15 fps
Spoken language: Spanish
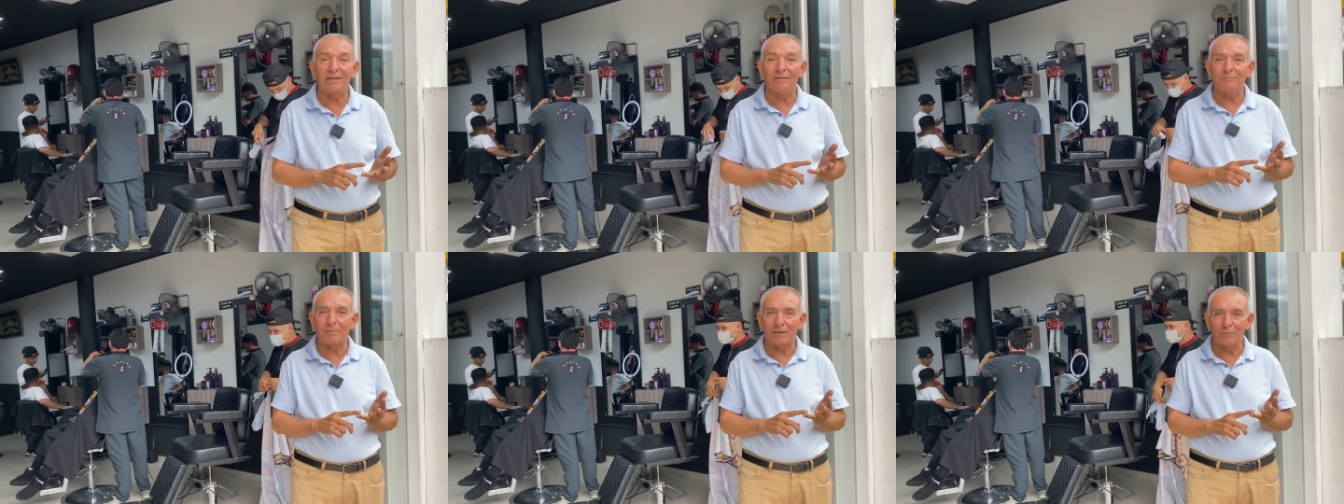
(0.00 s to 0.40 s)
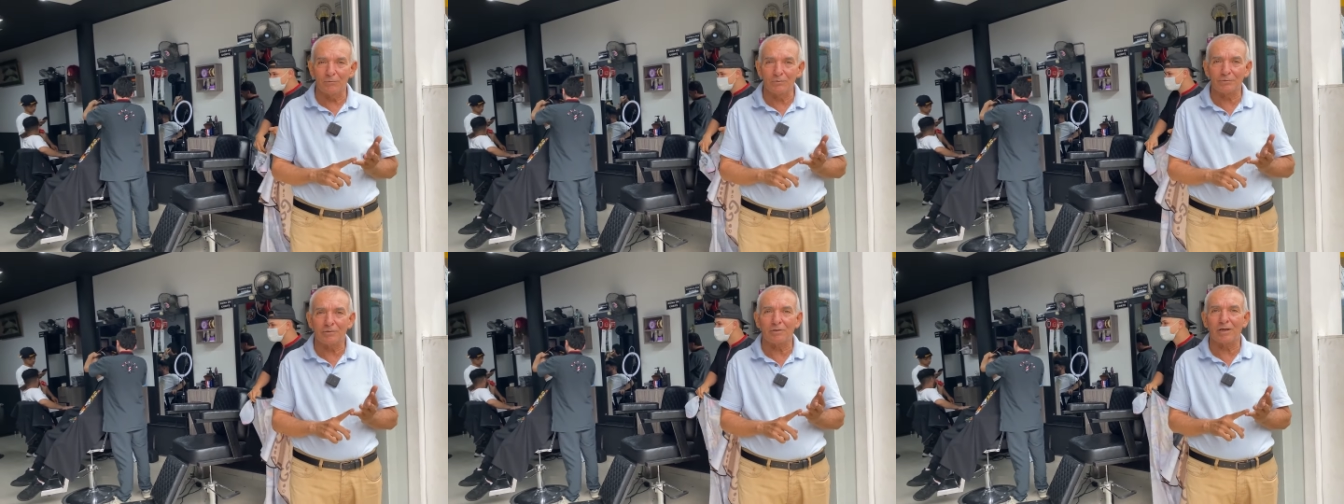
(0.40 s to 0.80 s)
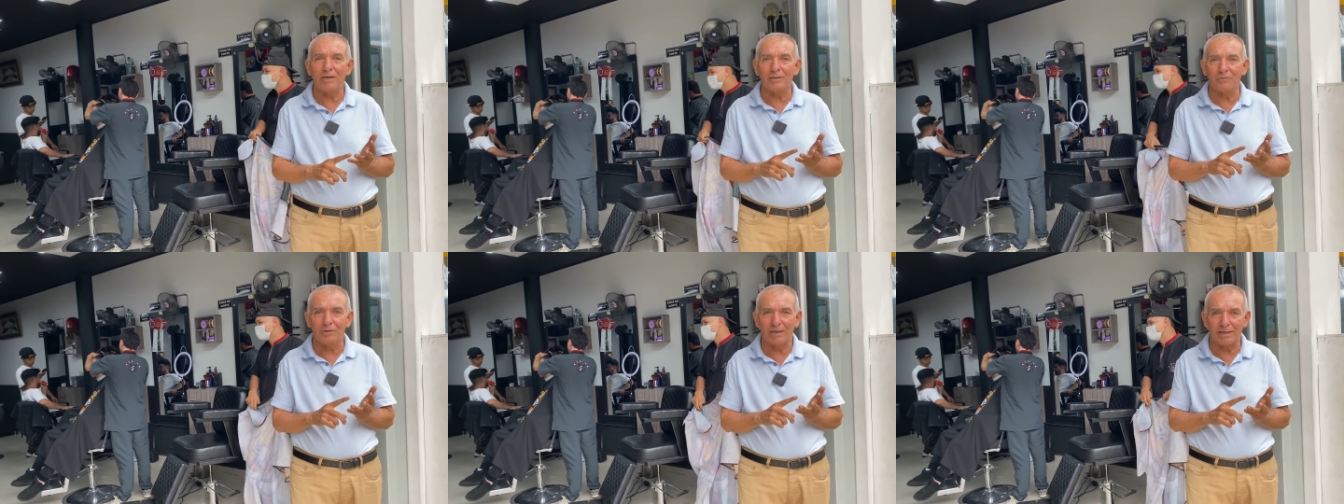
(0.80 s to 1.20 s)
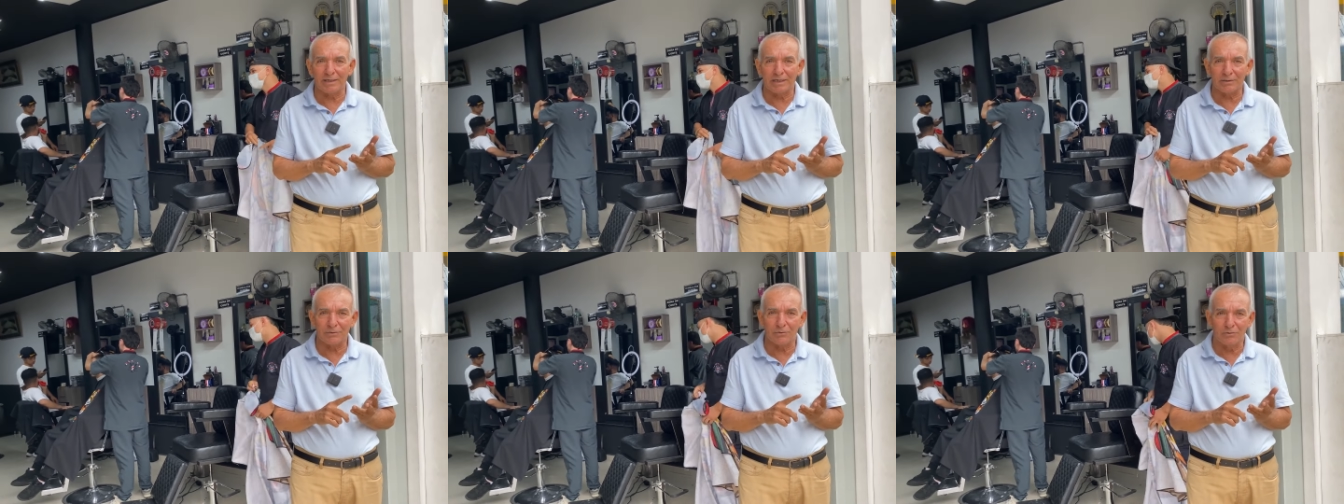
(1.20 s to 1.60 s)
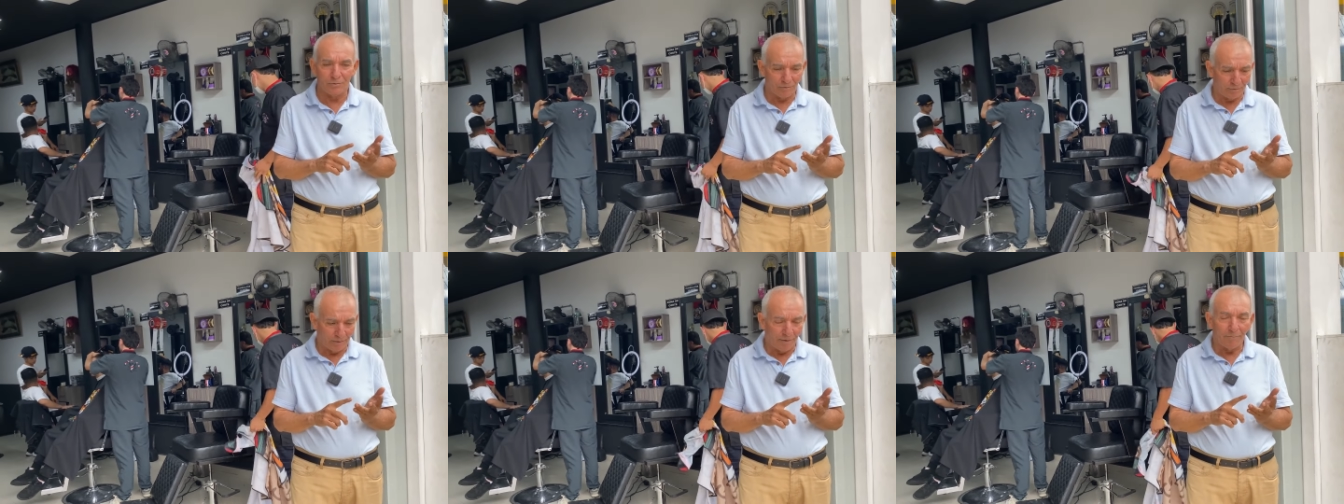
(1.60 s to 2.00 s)
la de Pelugio, la de don Gerardo
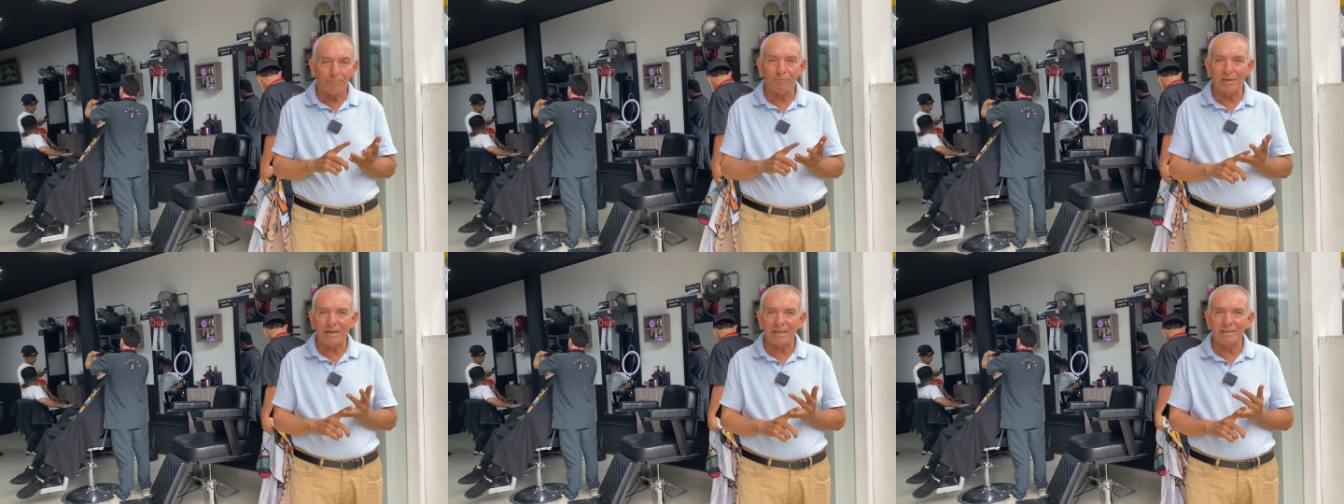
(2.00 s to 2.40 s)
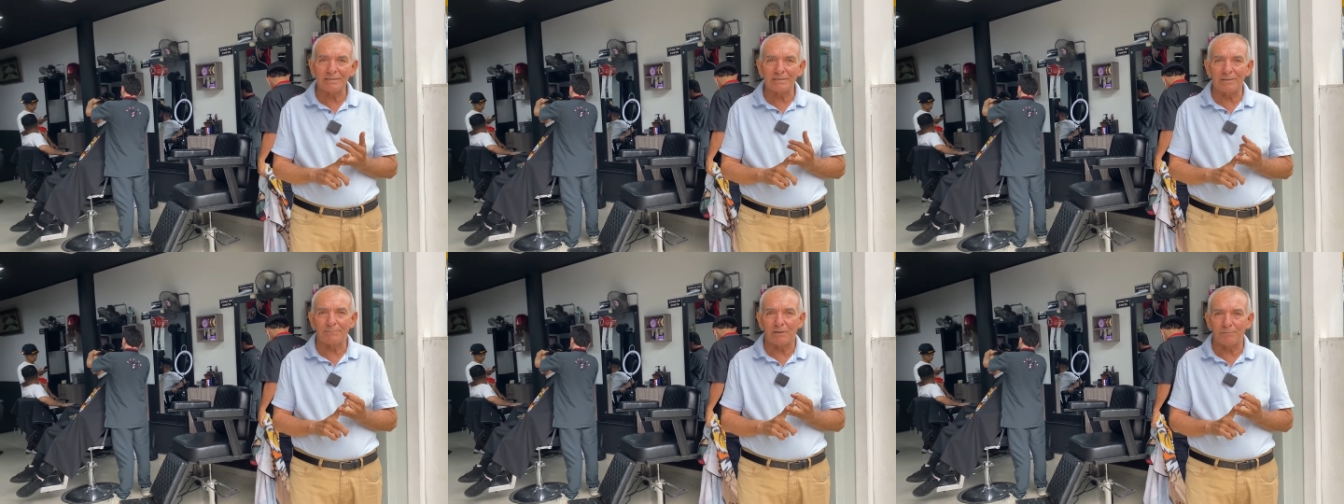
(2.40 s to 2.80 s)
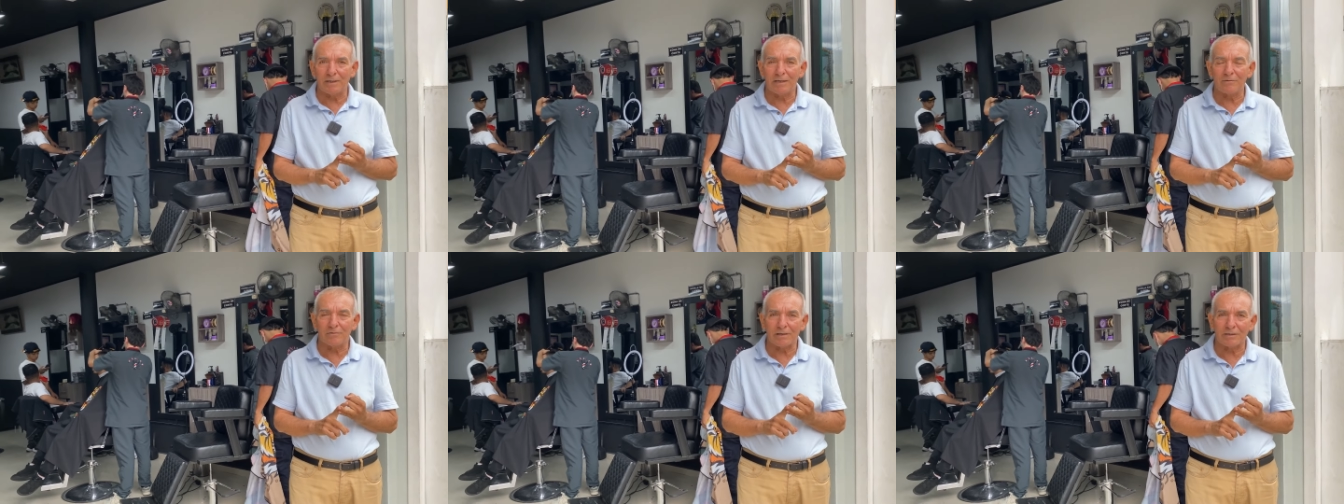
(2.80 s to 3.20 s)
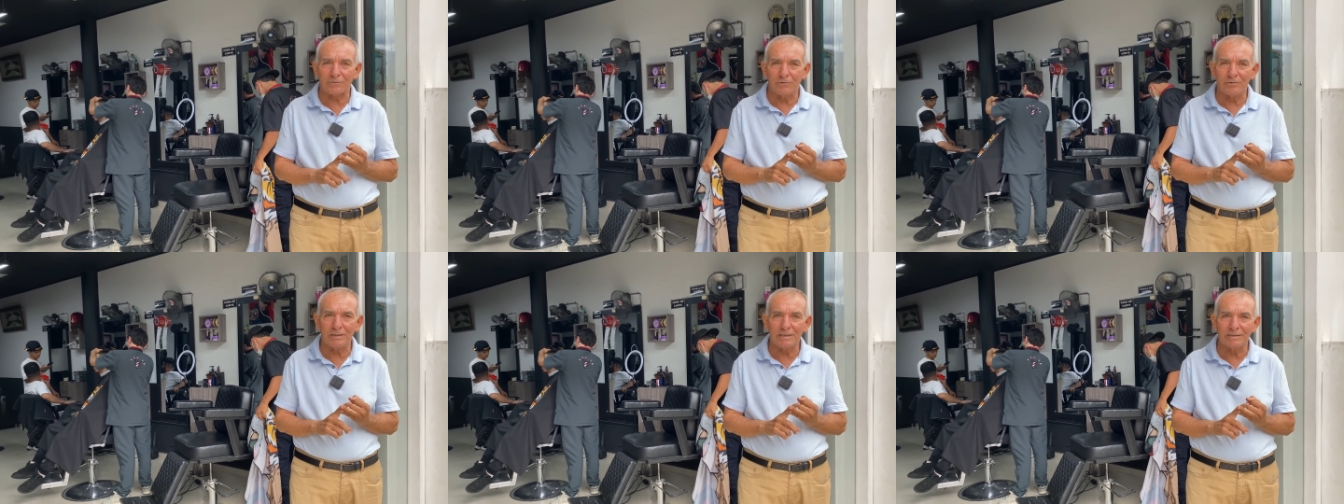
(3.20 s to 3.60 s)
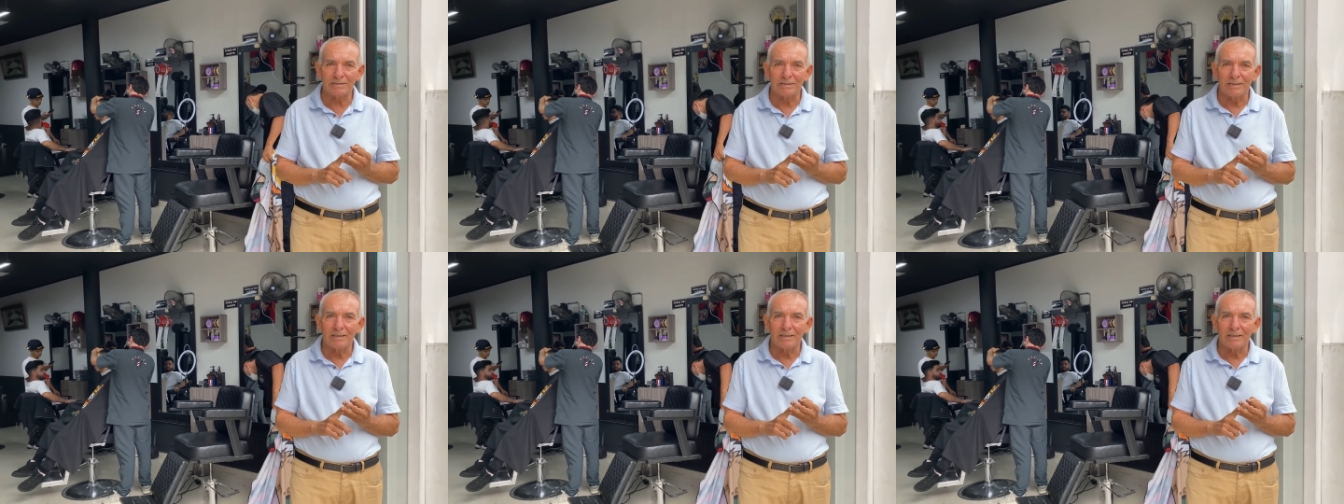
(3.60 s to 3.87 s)
Pérez, el papá de los ratones,